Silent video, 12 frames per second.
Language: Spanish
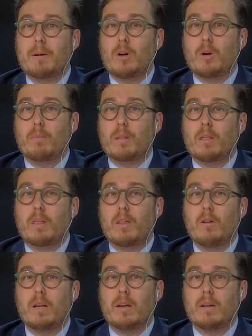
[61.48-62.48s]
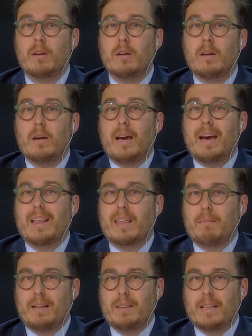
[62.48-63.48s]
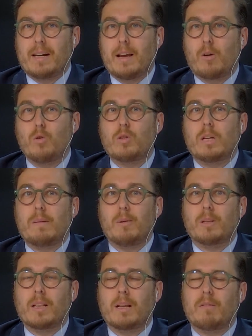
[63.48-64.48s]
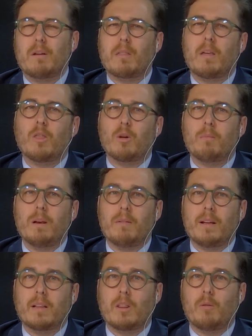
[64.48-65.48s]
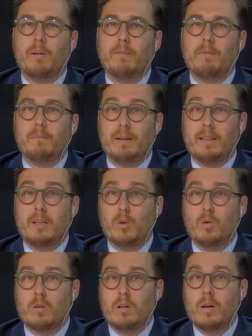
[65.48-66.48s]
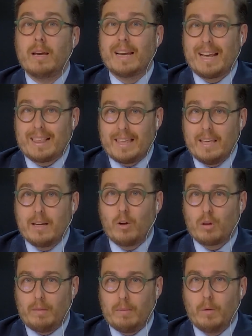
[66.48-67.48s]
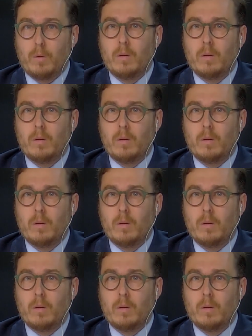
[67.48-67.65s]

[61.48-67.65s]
no procesiones. Ese mantra que escuchamos tantas veces en 2020 y 2021, que sí, que lo sabemos,